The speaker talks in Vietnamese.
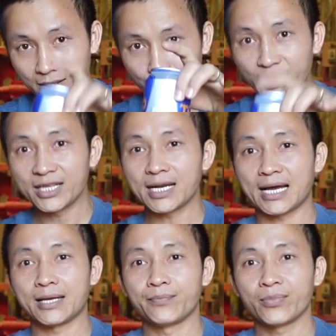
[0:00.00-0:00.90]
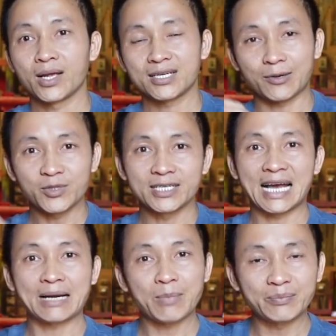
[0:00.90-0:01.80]
nguyên thế này trong thời
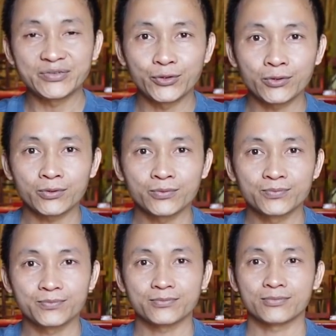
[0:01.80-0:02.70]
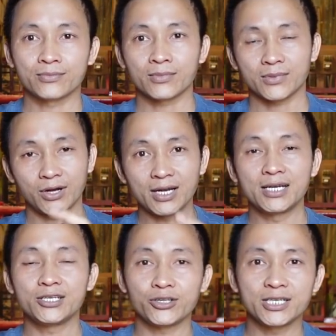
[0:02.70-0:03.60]
gian 30 phút. Đó là
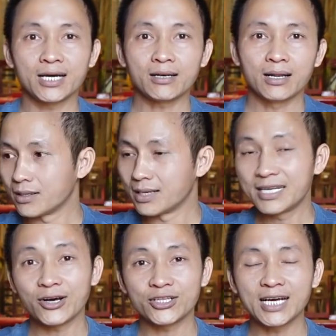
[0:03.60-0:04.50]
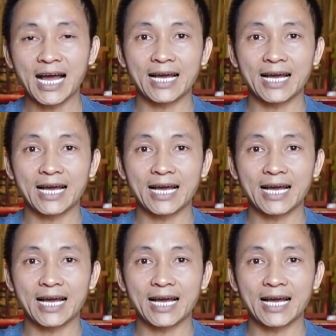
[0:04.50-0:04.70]
lý do thứ nhất. Lý do thứ